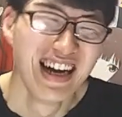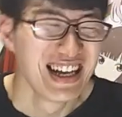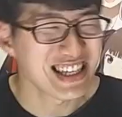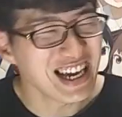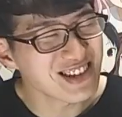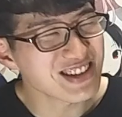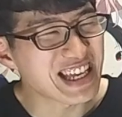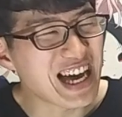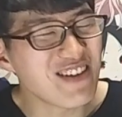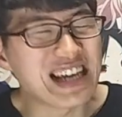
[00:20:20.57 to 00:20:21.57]
最初さ、
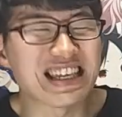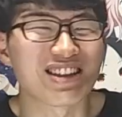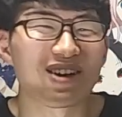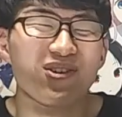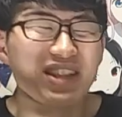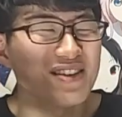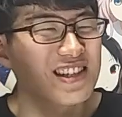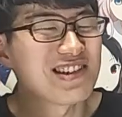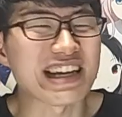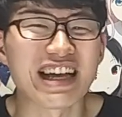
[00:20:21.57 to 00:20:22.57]
ヤマイちゃんとかこんなこと
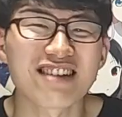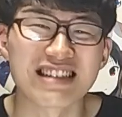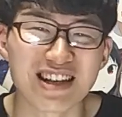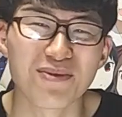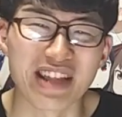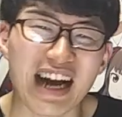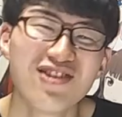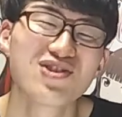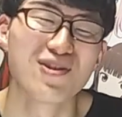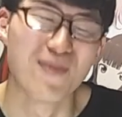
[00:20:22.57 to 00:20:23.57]
するわけなくないとか思ったら案
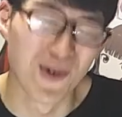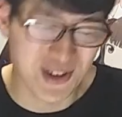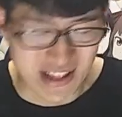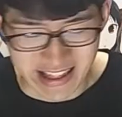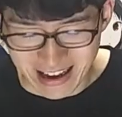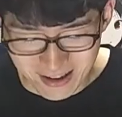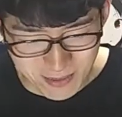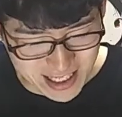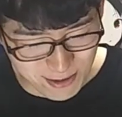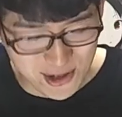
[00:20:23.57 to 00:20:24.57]
の定妄想でね、あ
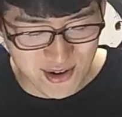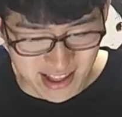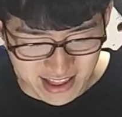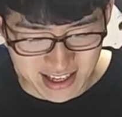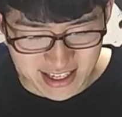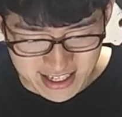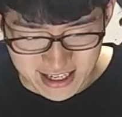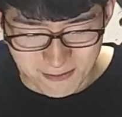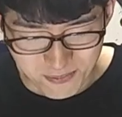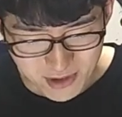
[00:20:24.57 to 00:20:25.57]
めっちゃ面白かったですし、い
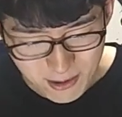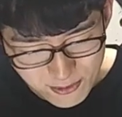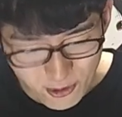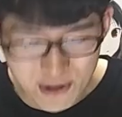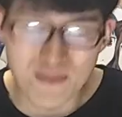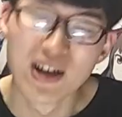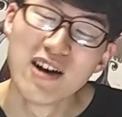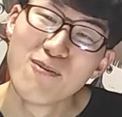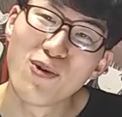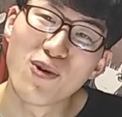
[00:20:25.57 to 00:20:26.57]
やもう、
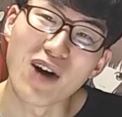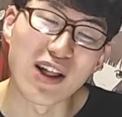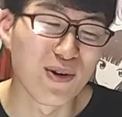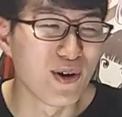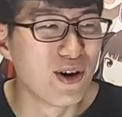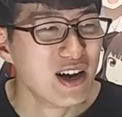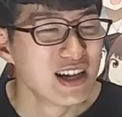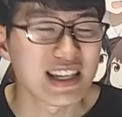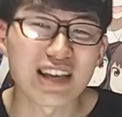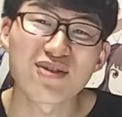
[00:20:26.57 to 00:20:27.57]
もうあの、
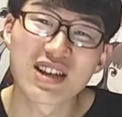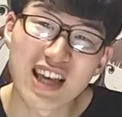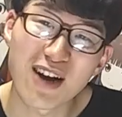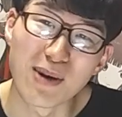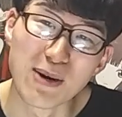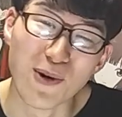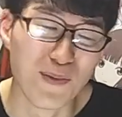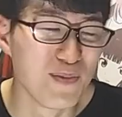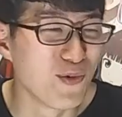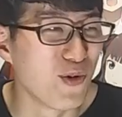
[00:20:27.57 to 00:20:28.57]
最初から最後までも
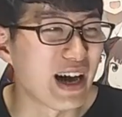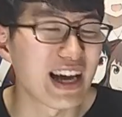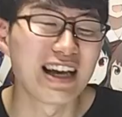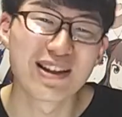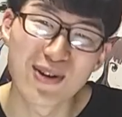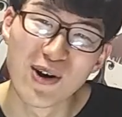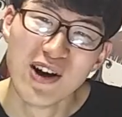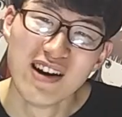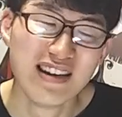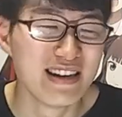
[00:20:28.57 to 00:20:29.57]
もう笑いと
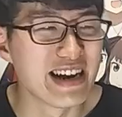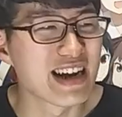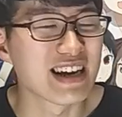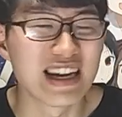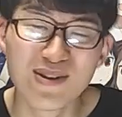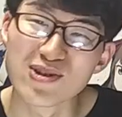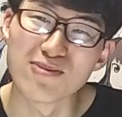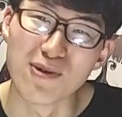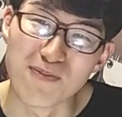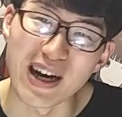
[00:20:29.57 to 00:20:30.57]
恋愛要素
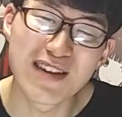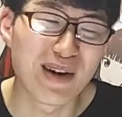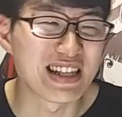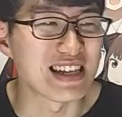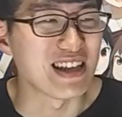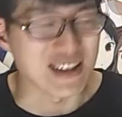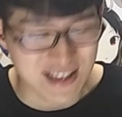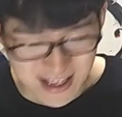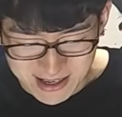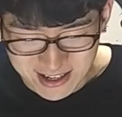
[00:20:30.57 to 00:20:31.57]
もバリバリでね、
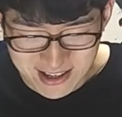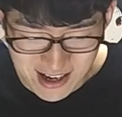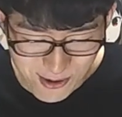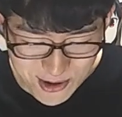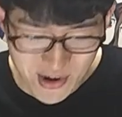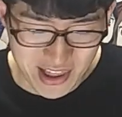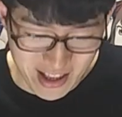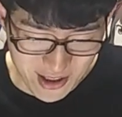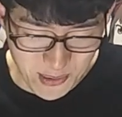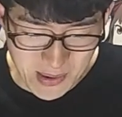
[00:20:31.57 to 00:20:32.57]
めちゃくちゃ面白かった
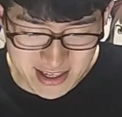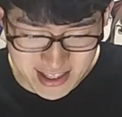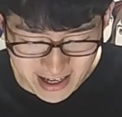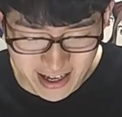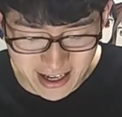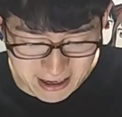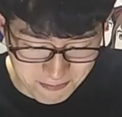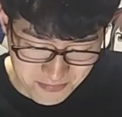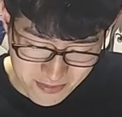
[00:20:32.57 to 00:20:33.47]
なと思いました。はい。